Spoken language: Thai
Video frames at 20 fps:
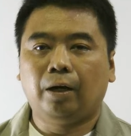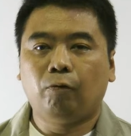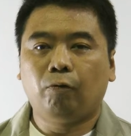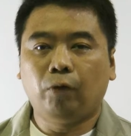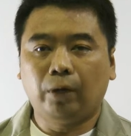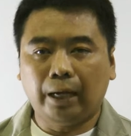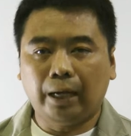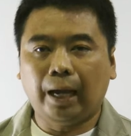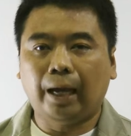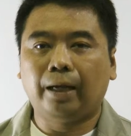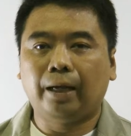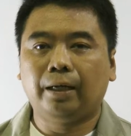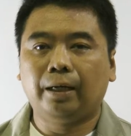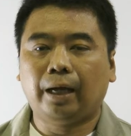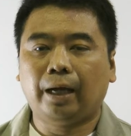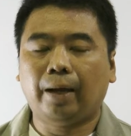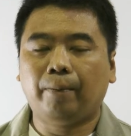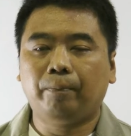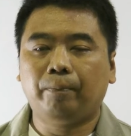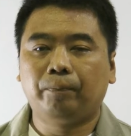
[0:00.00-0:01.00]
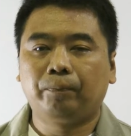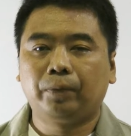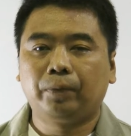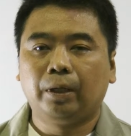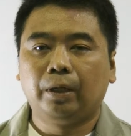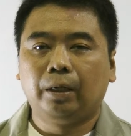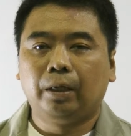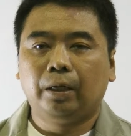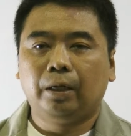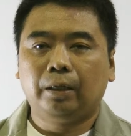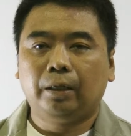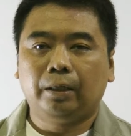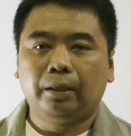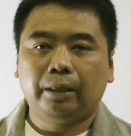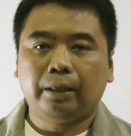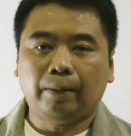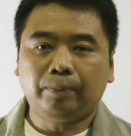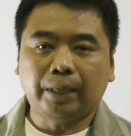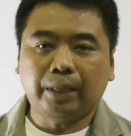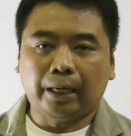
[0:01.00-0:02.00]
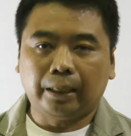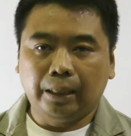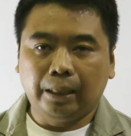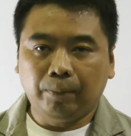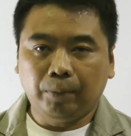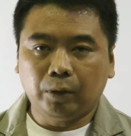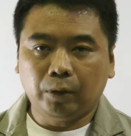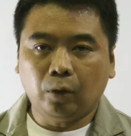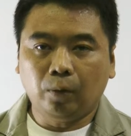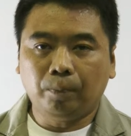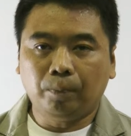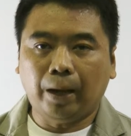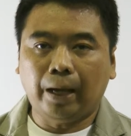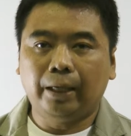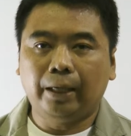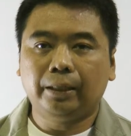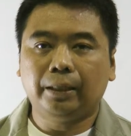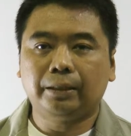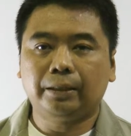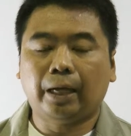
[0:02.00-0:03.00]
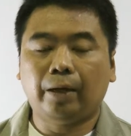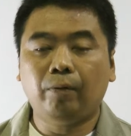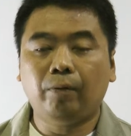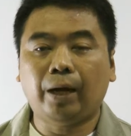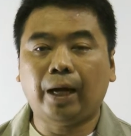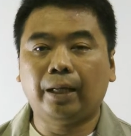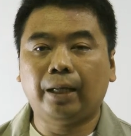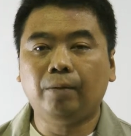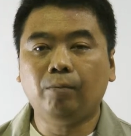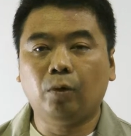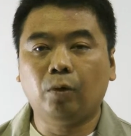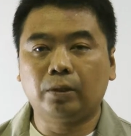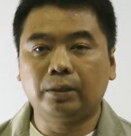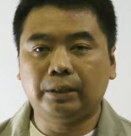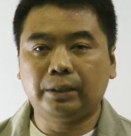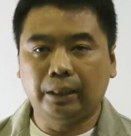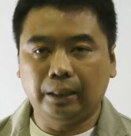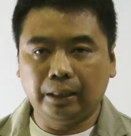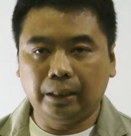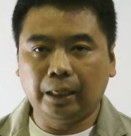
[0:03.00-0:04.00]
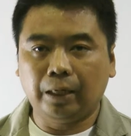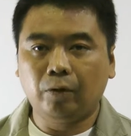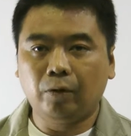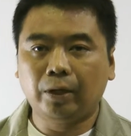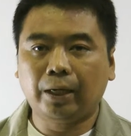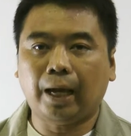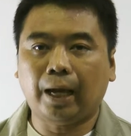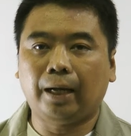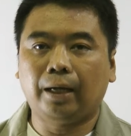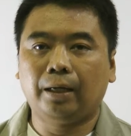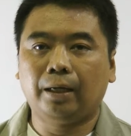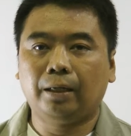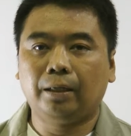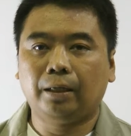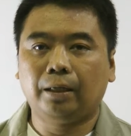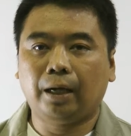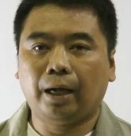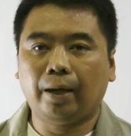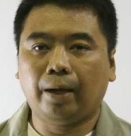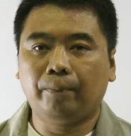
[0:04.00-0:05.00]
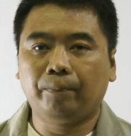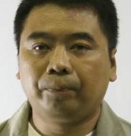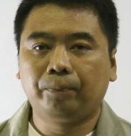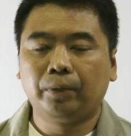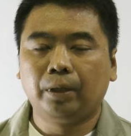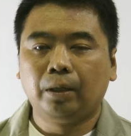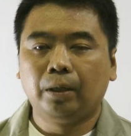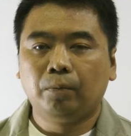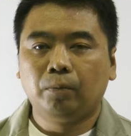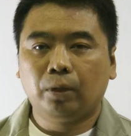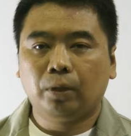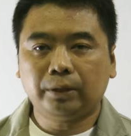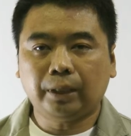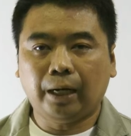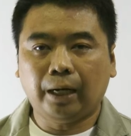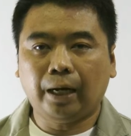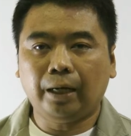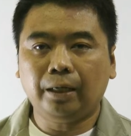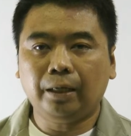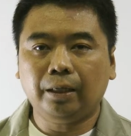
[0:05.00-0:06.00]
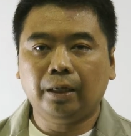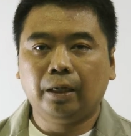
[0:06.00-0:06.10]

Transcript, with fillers: ฝึกงานนะครับนับจากนี้เป็นต้นไปจะใช้เวลาทั้งหมด 4 เดือนด้วยกันนะครับ เพราะฉะนั้น